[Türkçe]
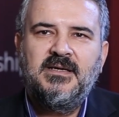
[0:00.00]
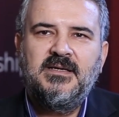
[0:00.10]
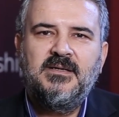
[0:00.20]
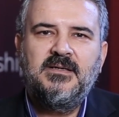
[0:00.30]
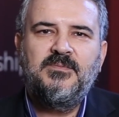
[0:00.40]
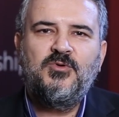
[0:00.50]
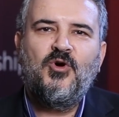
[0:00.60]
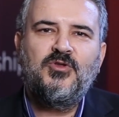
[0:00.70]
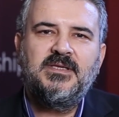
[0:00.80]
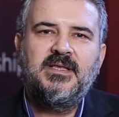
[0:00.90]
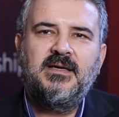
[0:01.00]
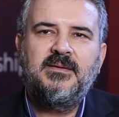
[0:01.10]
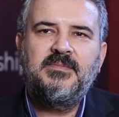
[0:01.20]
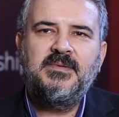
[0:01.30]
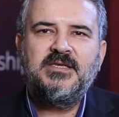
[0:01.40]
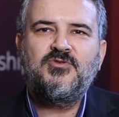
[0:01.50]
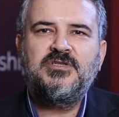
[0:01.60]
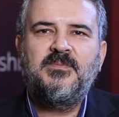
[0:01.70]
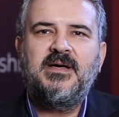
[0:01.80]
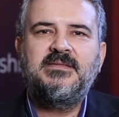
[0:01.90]
E, bu konuda da biraz
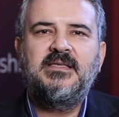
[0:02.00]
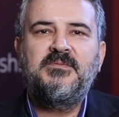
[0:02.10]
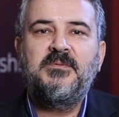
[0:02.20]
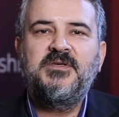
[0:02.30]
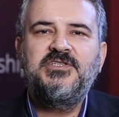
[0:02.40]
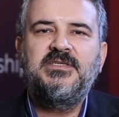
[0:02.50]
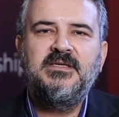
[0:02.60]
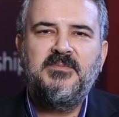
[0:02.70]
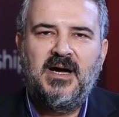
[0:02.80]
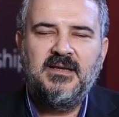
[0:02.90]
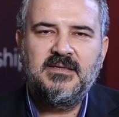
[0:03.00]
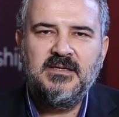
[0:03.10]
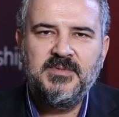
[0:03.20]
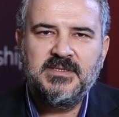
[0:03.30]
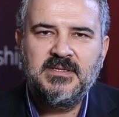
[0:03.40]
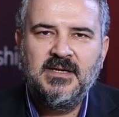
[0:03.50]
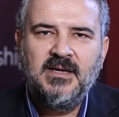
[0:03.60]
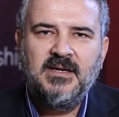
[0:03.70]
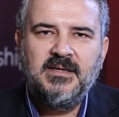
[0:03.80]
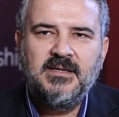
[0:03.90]
önce bahsettiğim gibi ciddi manada bir
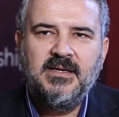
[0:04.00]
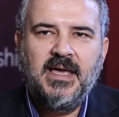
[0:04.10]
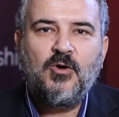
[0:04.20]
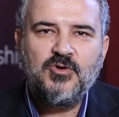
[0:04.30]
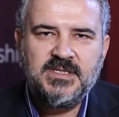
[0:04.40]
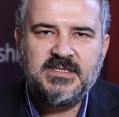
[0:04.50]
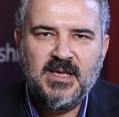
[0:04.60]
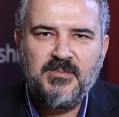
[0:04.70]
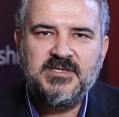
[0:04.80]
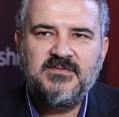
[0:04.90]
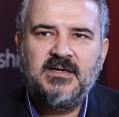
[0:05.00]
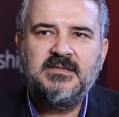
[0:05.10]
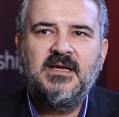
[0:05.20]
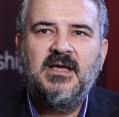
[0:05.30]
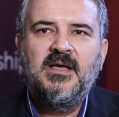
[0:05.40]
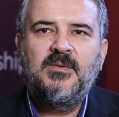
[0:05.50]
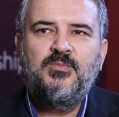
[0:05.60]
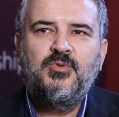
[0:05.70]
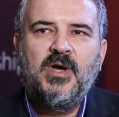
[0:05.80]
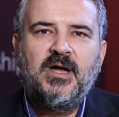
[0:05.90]
e, ekosistemimiz var.
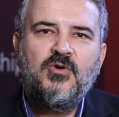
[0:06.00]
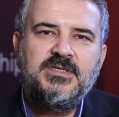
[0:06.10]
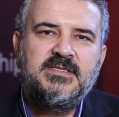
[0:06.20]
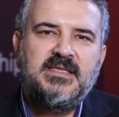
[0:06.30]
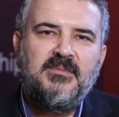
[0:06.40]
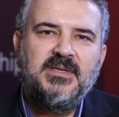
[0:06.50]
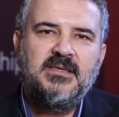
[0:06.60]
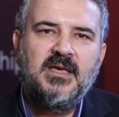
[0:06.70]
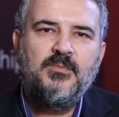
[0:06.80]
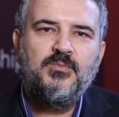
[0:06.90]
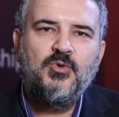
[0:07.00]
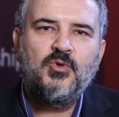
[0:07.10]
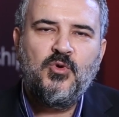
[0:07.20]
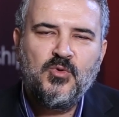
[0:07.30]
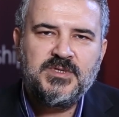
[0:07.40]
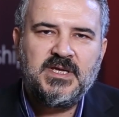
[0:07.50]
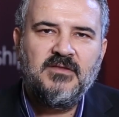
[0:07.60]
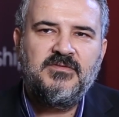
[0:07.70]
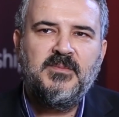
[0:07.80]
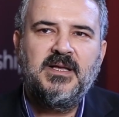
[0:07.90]
Bu ekosistemle de büyük
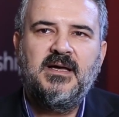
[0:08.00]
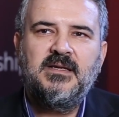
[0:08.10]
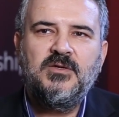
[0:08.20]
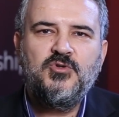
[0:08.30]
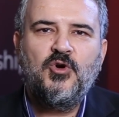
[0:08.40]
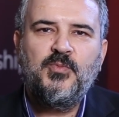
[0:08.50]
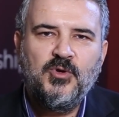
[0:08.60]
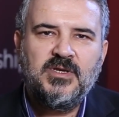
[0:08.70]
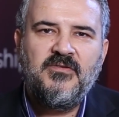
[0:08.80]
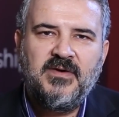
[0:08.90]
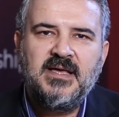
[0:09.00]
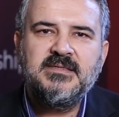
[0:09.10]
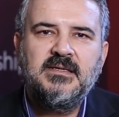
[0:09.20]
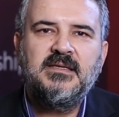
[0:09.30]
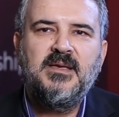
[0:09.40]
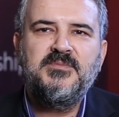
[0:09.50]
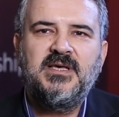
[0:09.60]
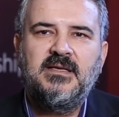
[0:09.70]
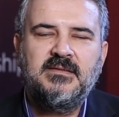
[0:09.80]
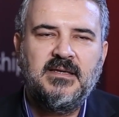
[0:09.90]
kurumsal firmalarda çok büyük referanslara da
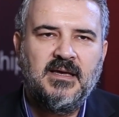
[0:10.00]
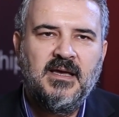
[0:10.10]
imza attık.